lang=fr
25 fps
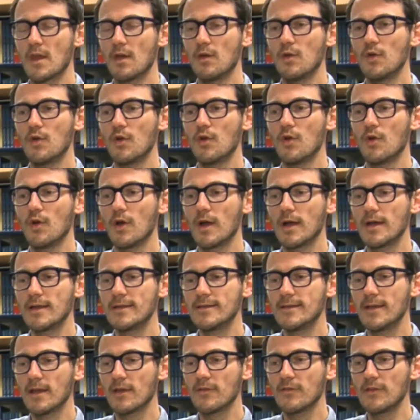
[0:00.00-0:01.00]
Euh,
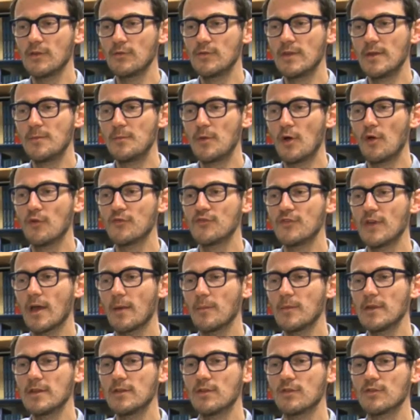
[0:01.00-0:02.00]
réservé ou n'est pas
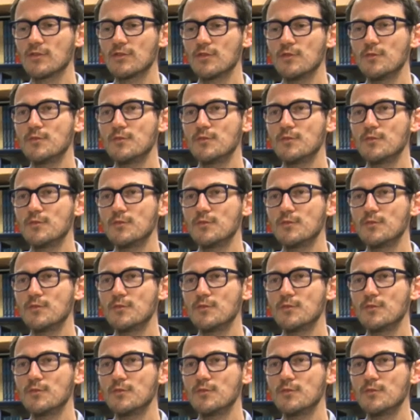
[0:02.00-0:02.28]
enfermé dans ce